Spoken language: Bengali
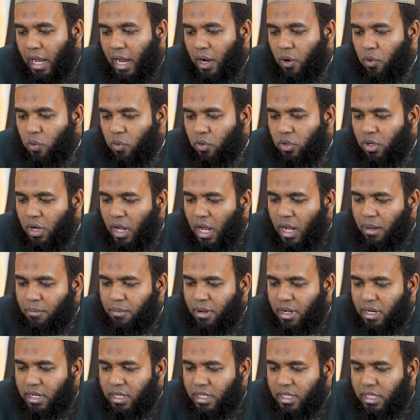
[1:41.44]
এখন
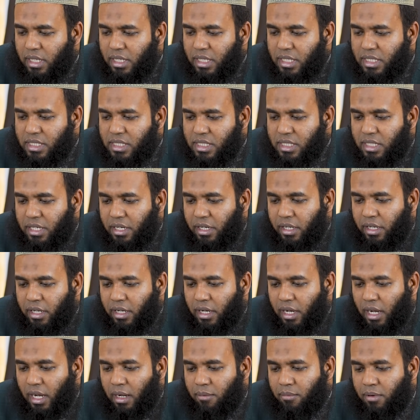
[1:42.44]
আমার স্ত্রী
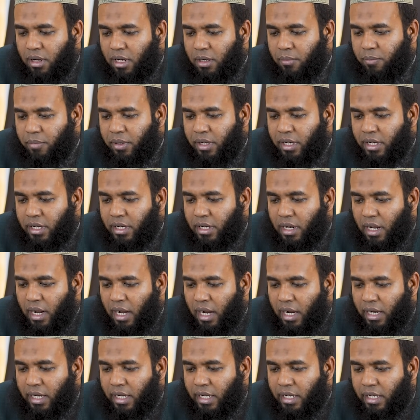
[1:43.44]
আমার বিয়ের
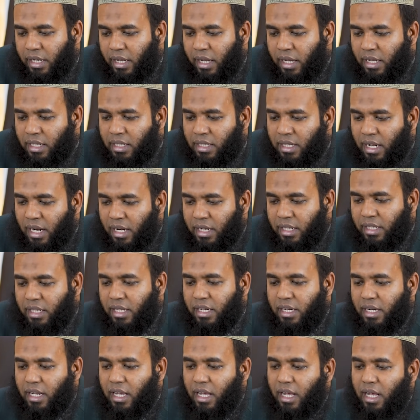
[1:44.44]
আগের এই
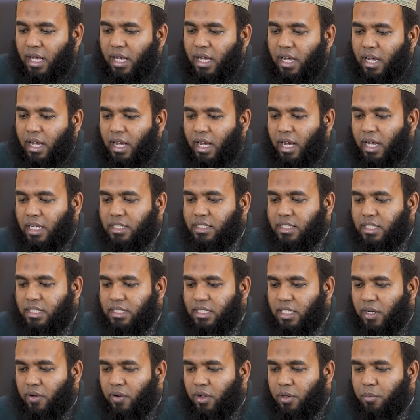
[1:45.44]
নারীদের কাছে
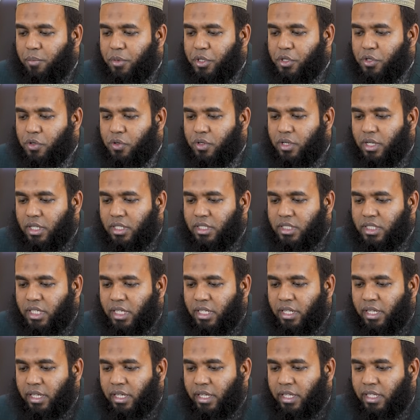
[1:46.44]
যাওয়ার বিষয়টা
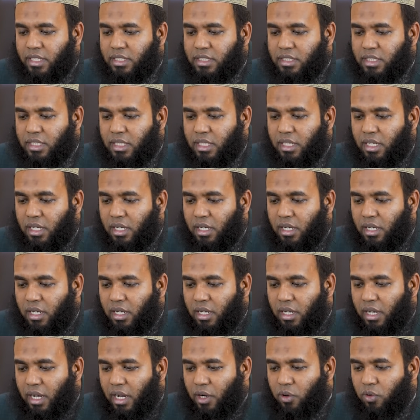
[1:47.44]
জেনে গিয়েছে
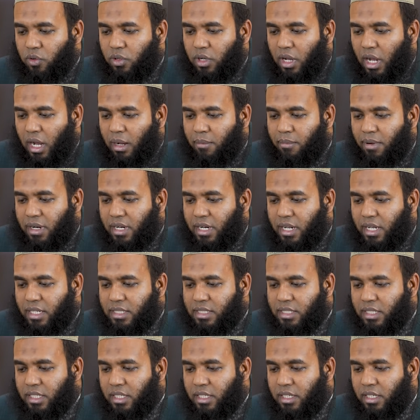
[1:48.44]
এখন আমার
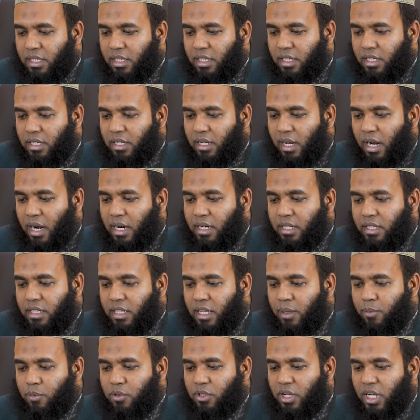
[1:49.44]
কাছে আর
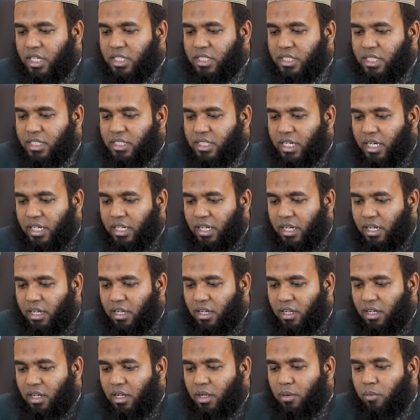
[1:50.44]
তেমন আসতে চায় না
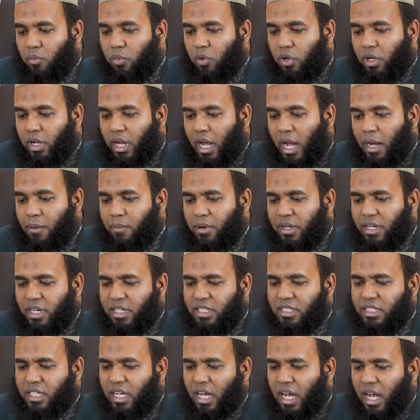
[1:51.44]
বলে আমার
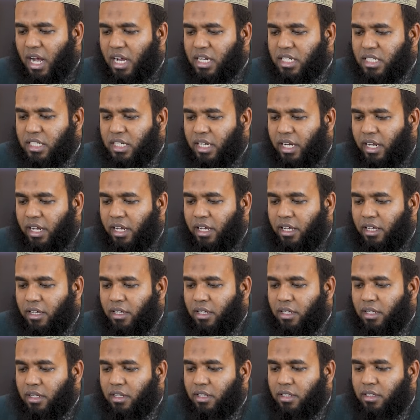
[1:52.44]
কাছে আসলেই
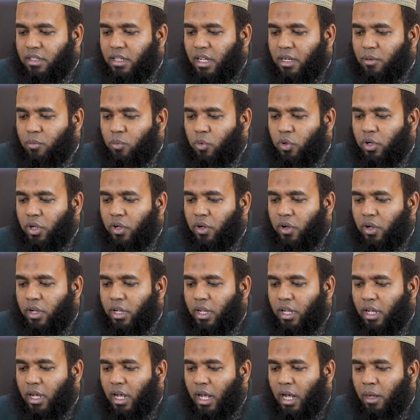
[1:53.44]
তার মনে হয়
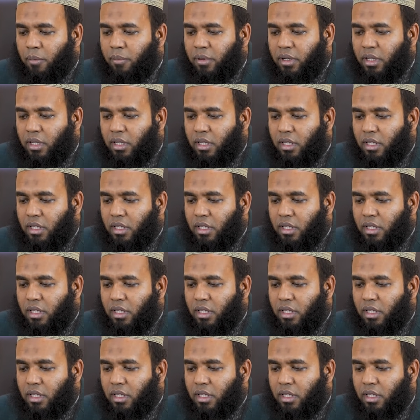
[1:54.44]
আমি